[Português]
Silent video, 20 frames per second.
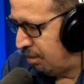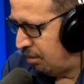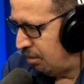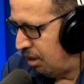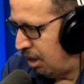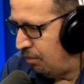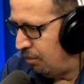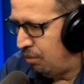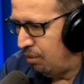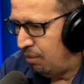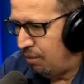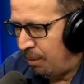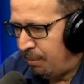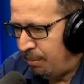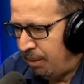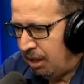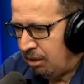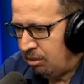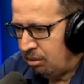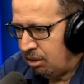
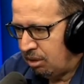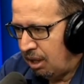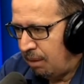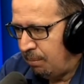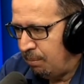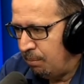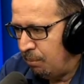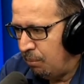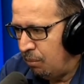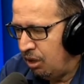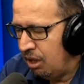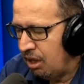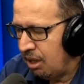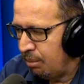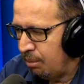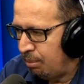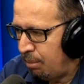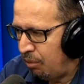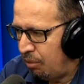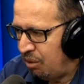Avivamento tem muitas
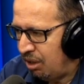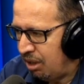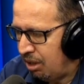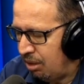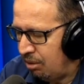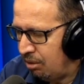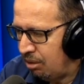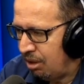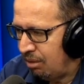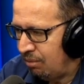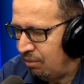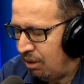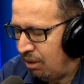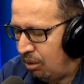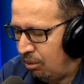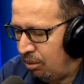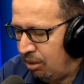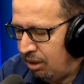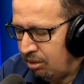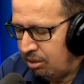profecias, você
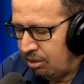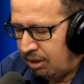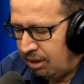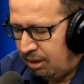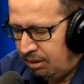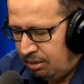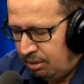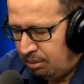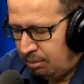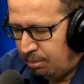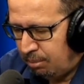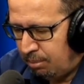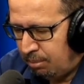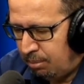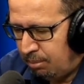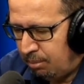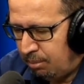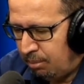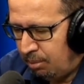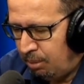falou isso aí, no,
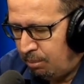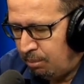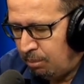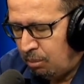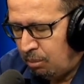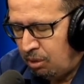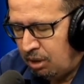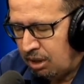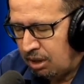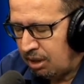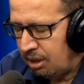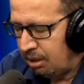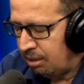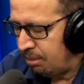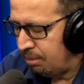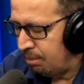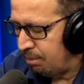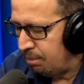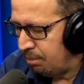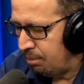em muitas.
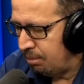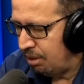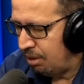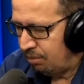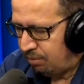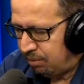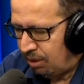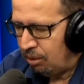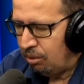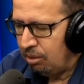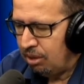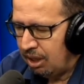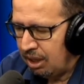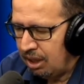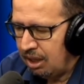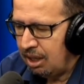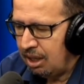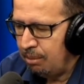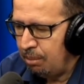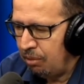Você falou, né,
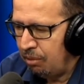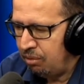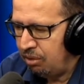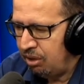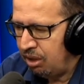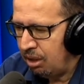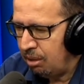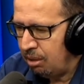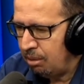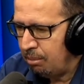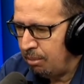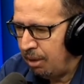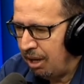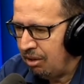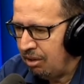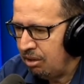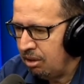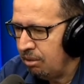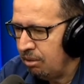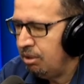que tem profecia uhum. no
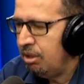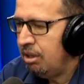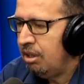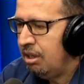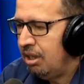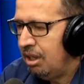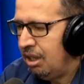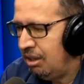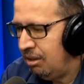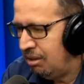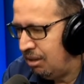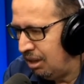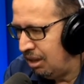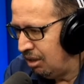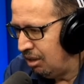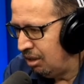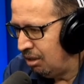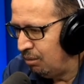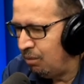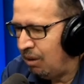Brasil.
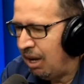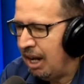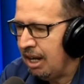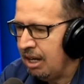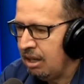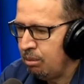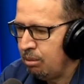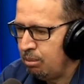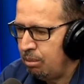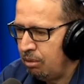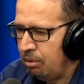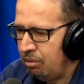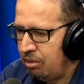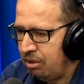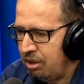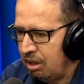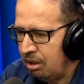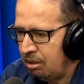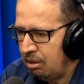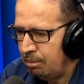Existe várias
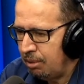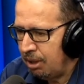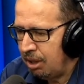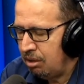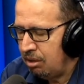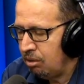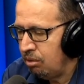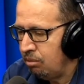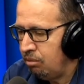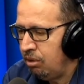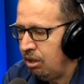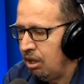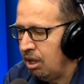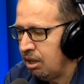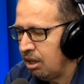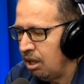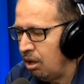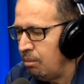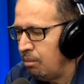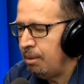profecias no Brasil. Eu vi
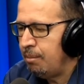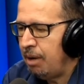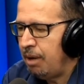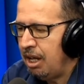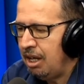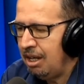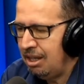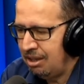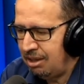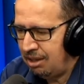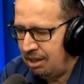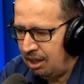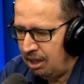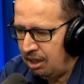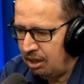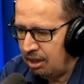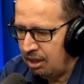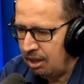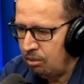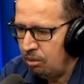até uma mais
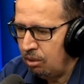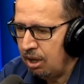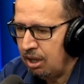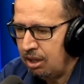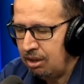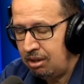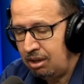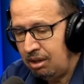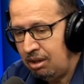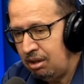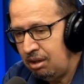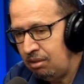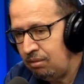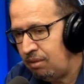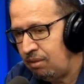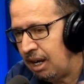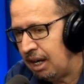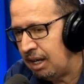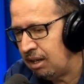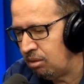recente agora, existe
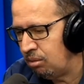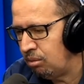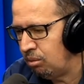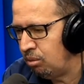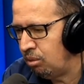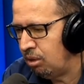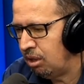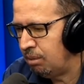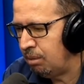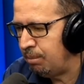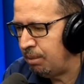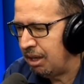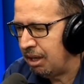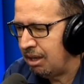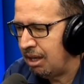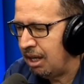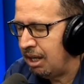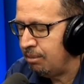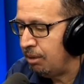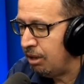várias do ano
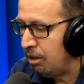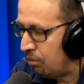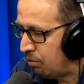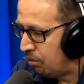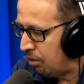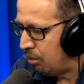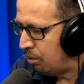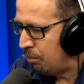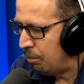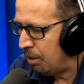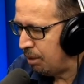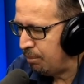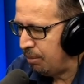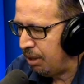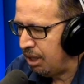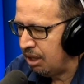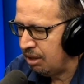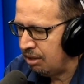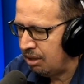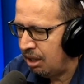passado, mas eu vi uma bem
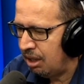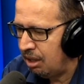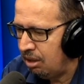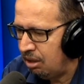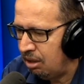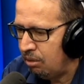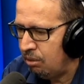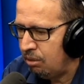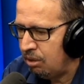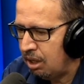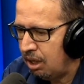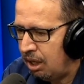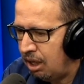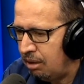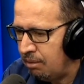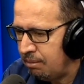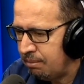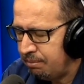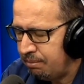recente e eu creio